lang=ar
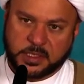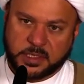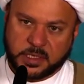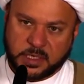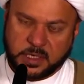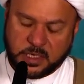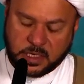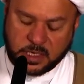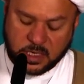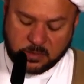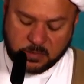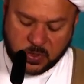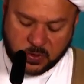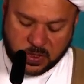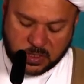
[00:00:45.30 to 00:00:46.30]
الا
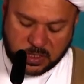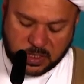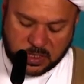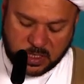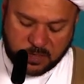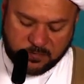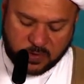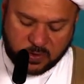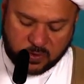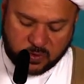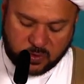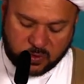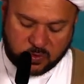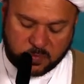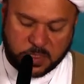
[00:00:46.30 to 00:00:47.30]
الموده في
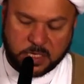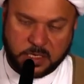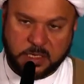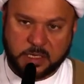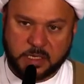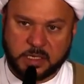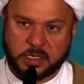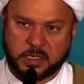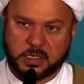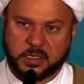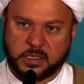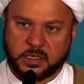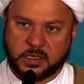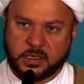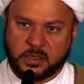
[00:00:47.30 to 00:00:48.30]
القربى
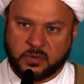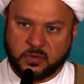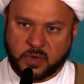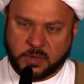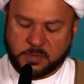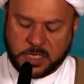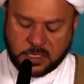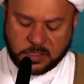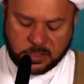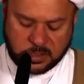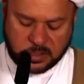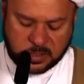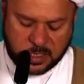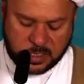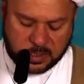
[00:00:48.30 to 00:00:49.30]
ومن
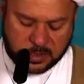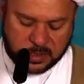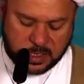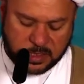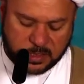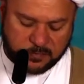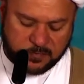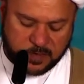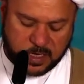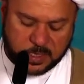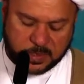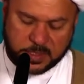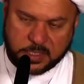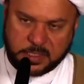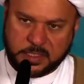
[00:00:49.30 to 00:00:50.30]
يقترف
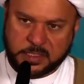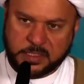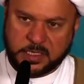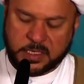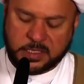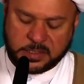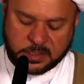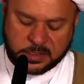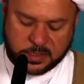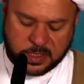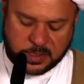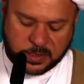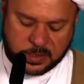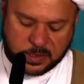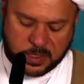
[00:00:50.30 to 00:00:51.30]
حسنه
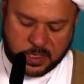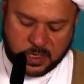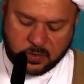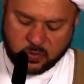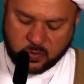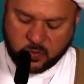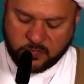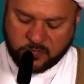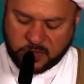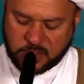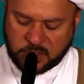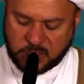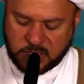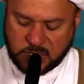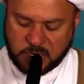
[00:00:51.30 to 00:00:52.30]
نزد له
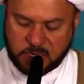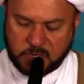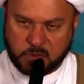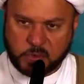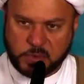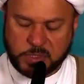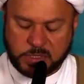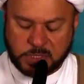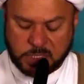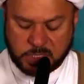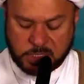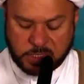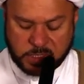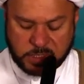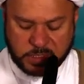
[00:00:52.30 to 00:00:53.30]
فيها
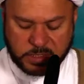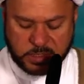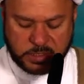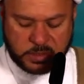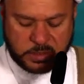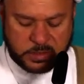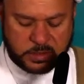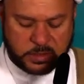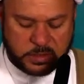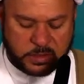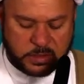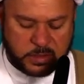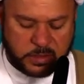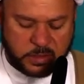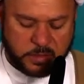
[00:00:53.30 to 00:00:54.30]
حسنا
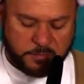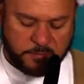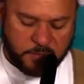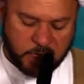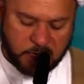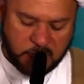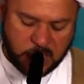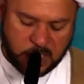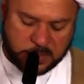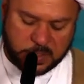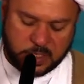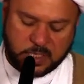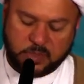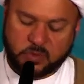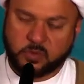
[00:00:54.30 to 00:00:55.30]

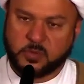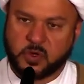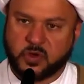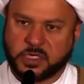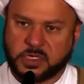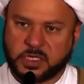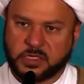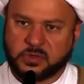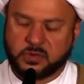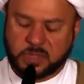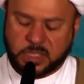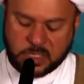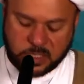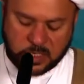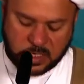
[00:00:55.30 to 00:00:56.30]
فالحسنه
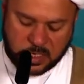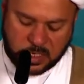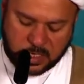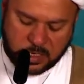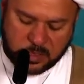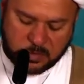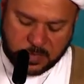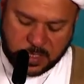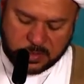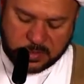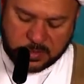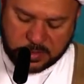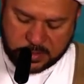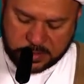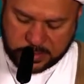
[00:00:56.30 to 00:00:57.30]
مودتنا اهل
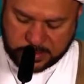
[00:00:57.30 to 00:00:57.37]
البيت